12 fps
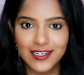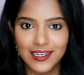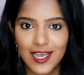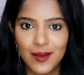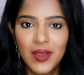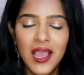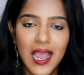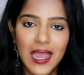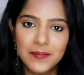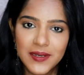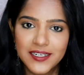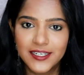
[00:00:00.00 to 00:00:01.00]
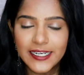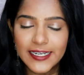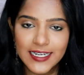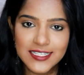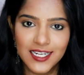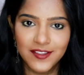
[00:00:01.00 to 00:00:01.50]
வாங்கலாம் அப்படின்ற
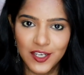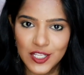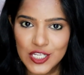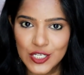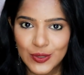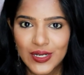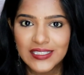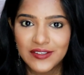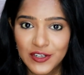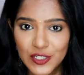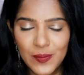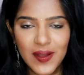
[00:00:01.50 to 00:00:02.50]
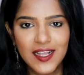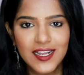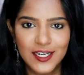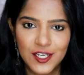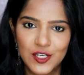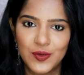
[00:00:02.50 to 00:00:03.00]
டீட்டெயில்ஸ் எல்லாம் தெரிஞ்சுக்கணும்னா இந்த வீடியோ
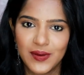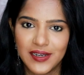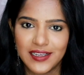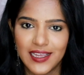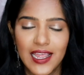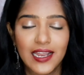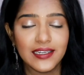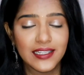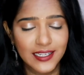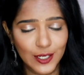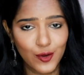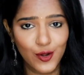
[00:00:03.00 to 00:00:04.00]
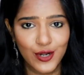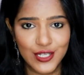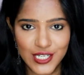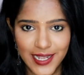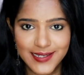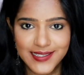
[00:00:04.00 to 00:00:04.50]
பக்கம் கண்டினியூ பண்ணுங்க அண்ட் நீங்க இன்னும்
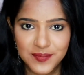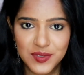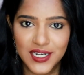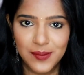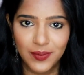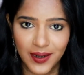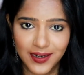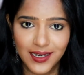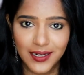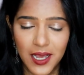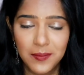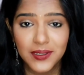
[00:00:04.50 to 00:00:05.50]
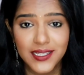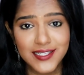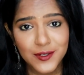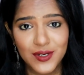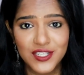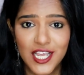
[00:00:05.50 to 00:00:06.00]
என்னோட சேனல் சப்ஸ்கிரைப் பண்ணலைன்னா
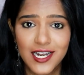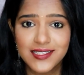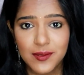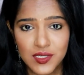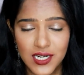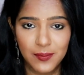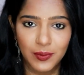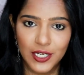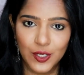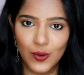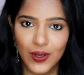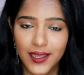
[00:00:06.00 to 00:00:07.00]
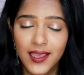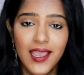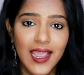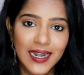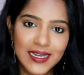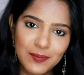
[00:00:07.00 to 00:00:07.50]
ப்ளீஸ் என்னோட சேனல் சப்ஸ்கிரைப் பண்ணிக்கோங்க
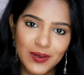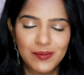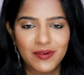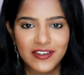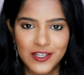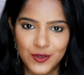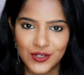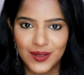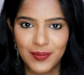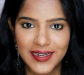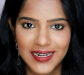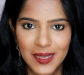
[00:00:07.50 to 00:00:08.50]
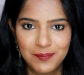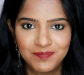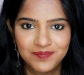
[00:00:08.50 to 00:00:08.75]
அண்ட் இப்போ நம்ம வீடியோக்குள்ளே போயிடலாம்